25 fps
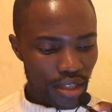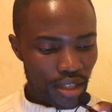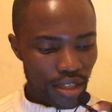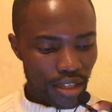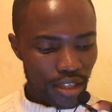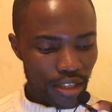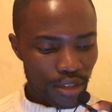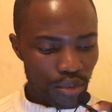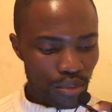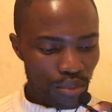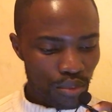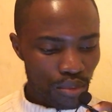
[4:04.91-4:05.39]

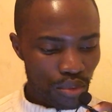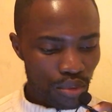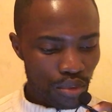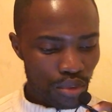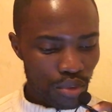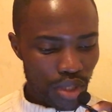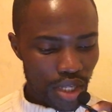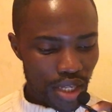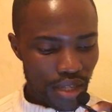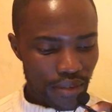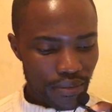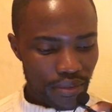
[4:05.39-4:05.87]
Les coûts
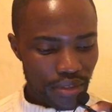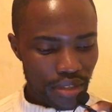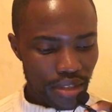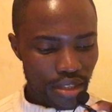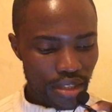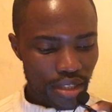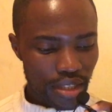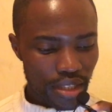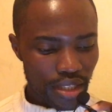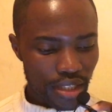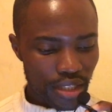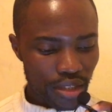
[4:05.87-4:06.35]
de la
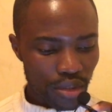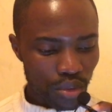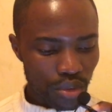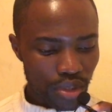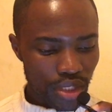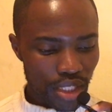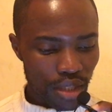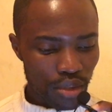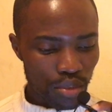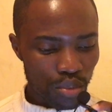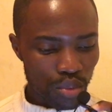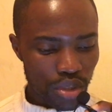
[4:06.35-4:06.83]
vie est quant
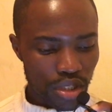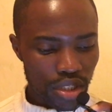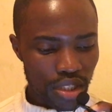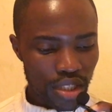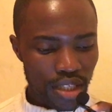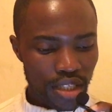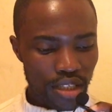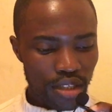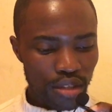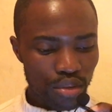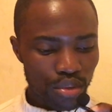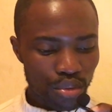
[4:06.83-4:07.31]
à lui
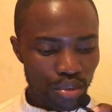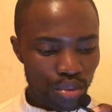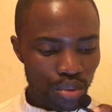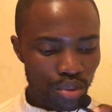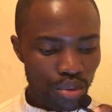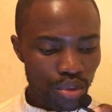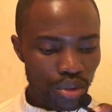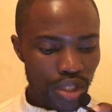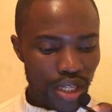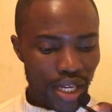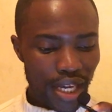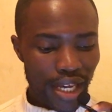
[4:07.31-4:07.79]

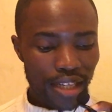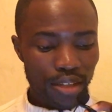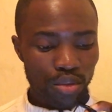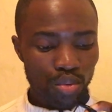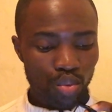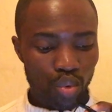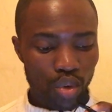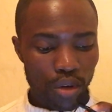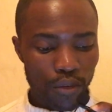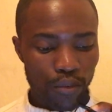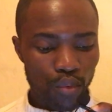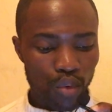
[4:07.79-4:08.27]
2 à
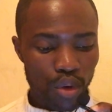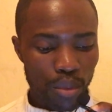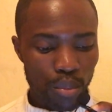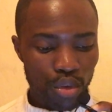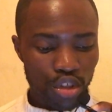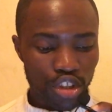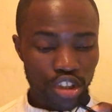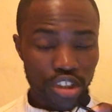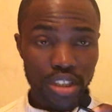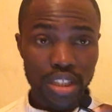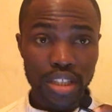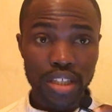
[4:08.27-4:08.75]
3 fois
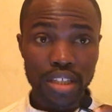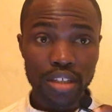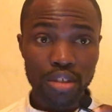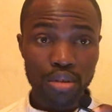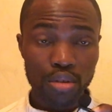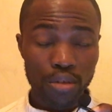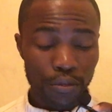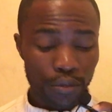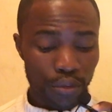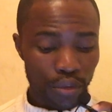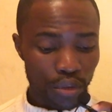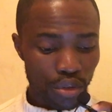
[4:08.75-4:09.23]
moins cher
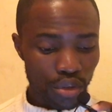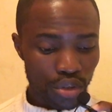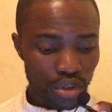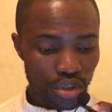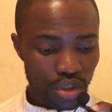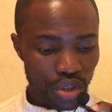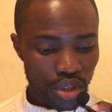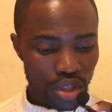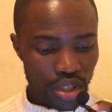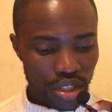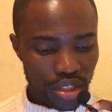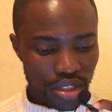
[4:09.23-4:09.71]
qu'en
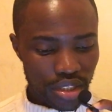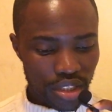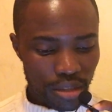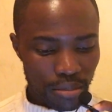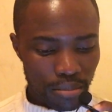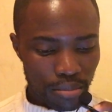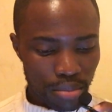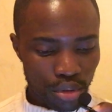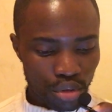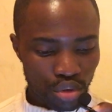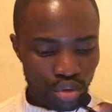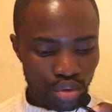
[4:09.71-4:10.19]
France, ce qui est
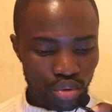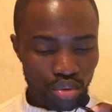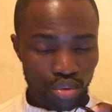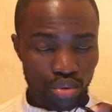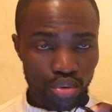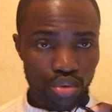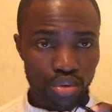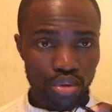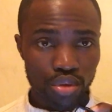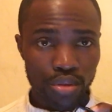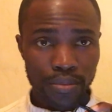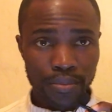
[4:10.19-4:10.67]
une bonne
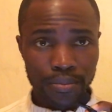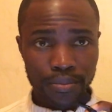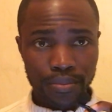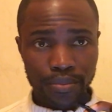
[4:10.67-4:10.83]
chose